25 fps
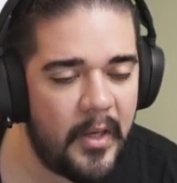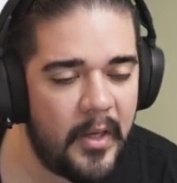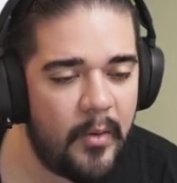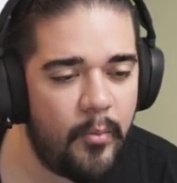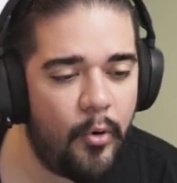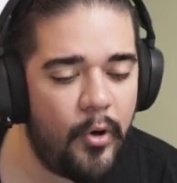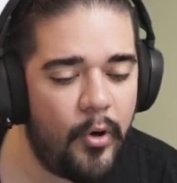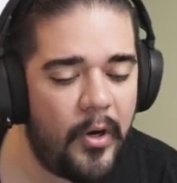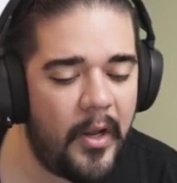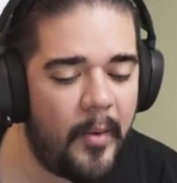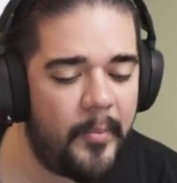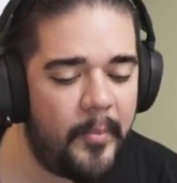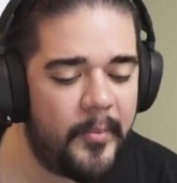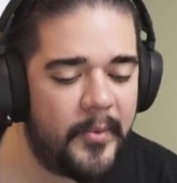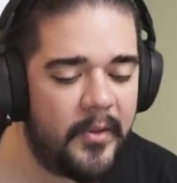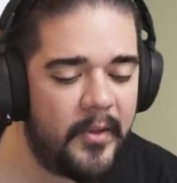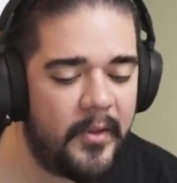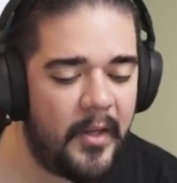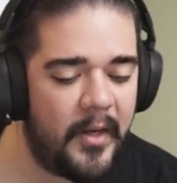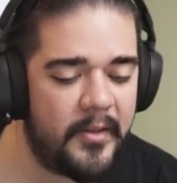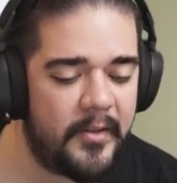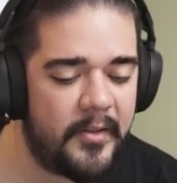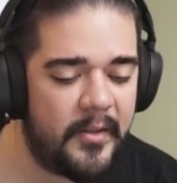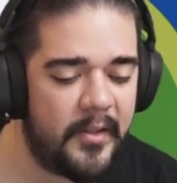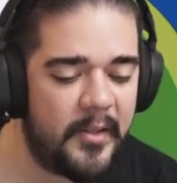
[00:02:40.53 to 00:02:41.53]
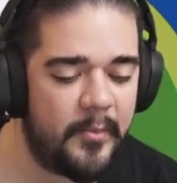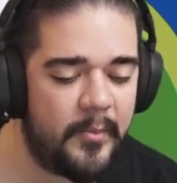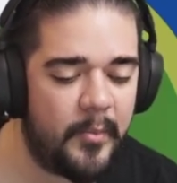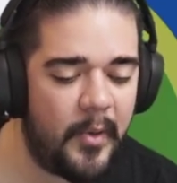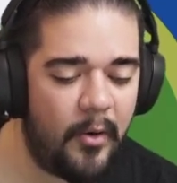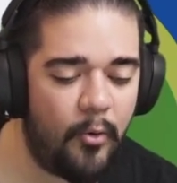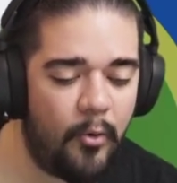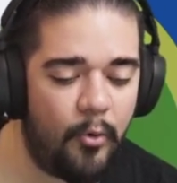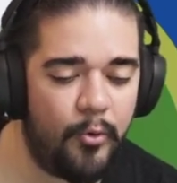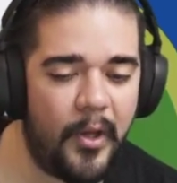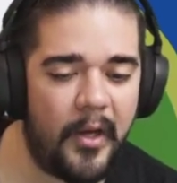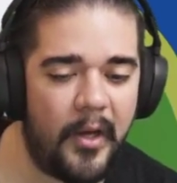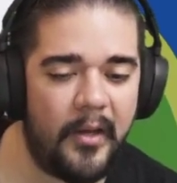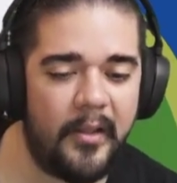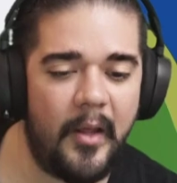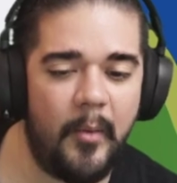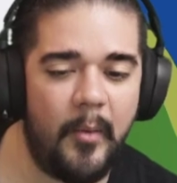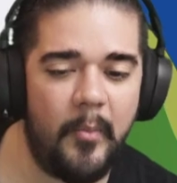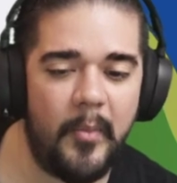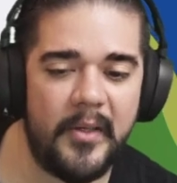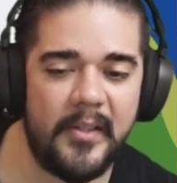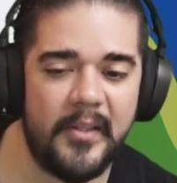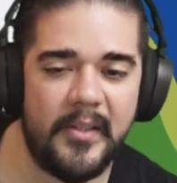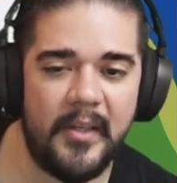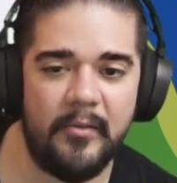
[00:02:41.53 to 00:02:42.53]
Niye böyle yaptın derseniz ben
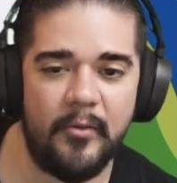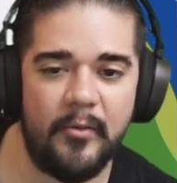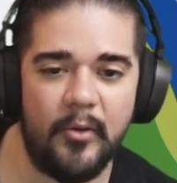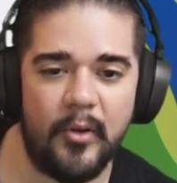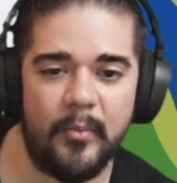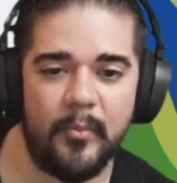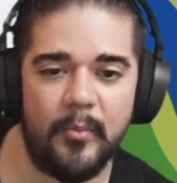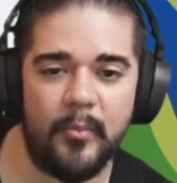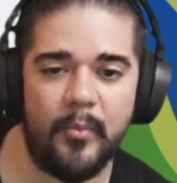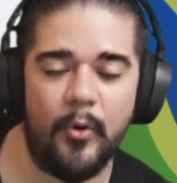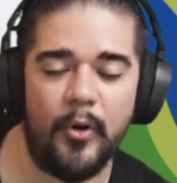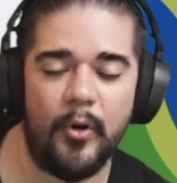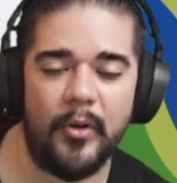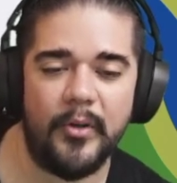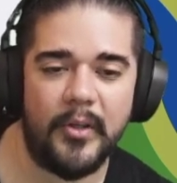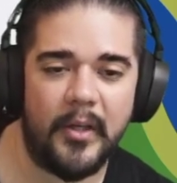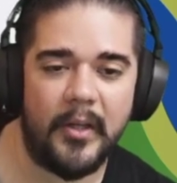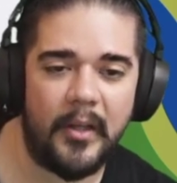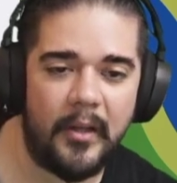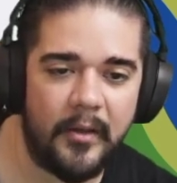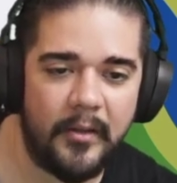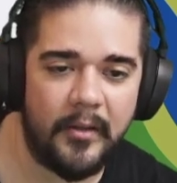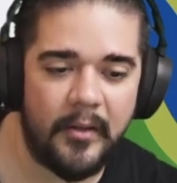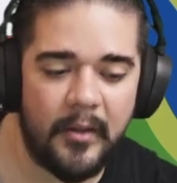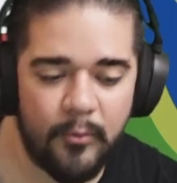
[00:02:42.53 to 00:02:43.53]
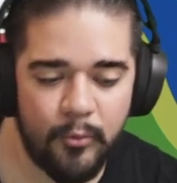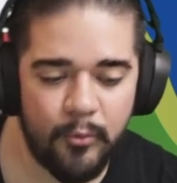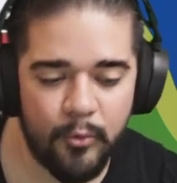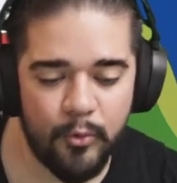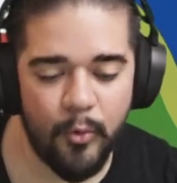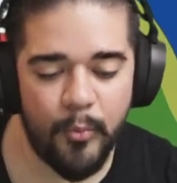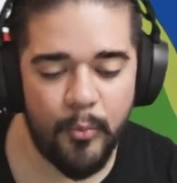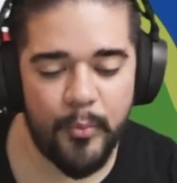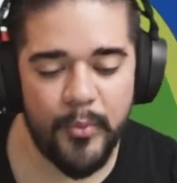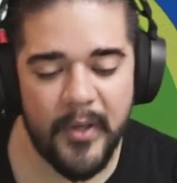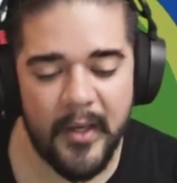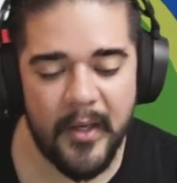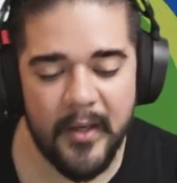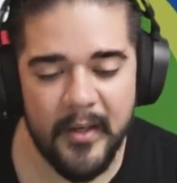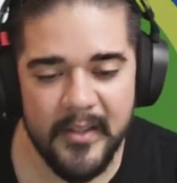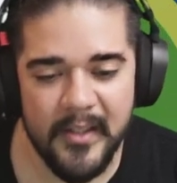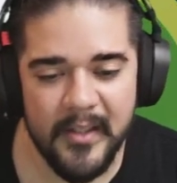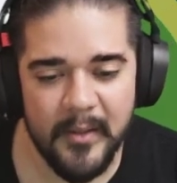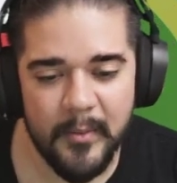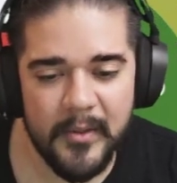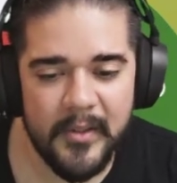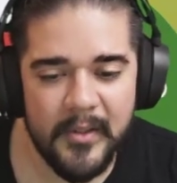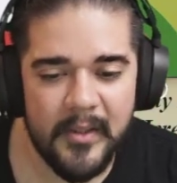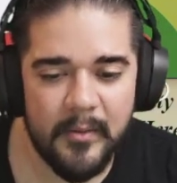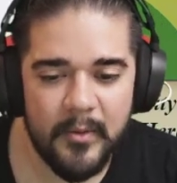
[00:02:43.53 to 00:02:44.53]
odaklanmayı seviyorum böyle şeylerde. Dupke
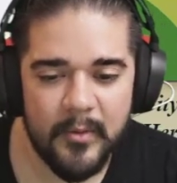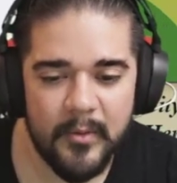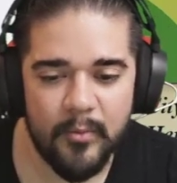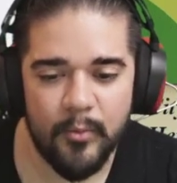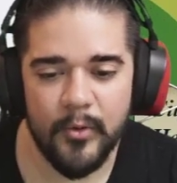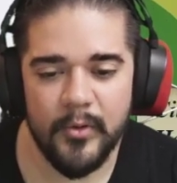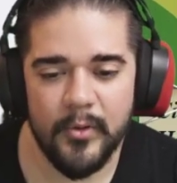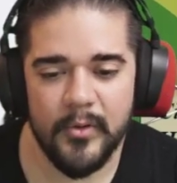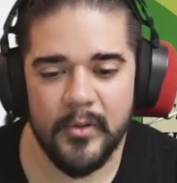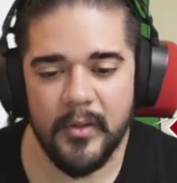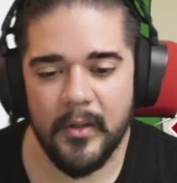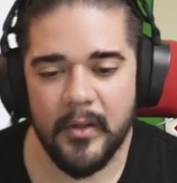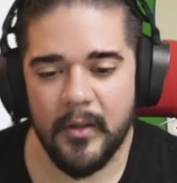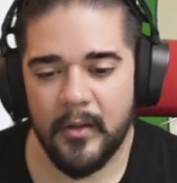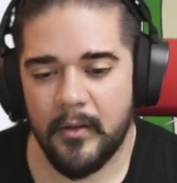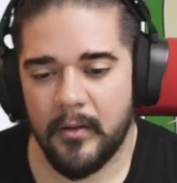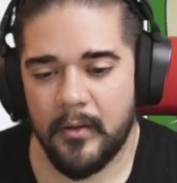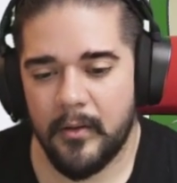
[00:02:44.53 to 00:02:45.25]
kasabasıymış burası.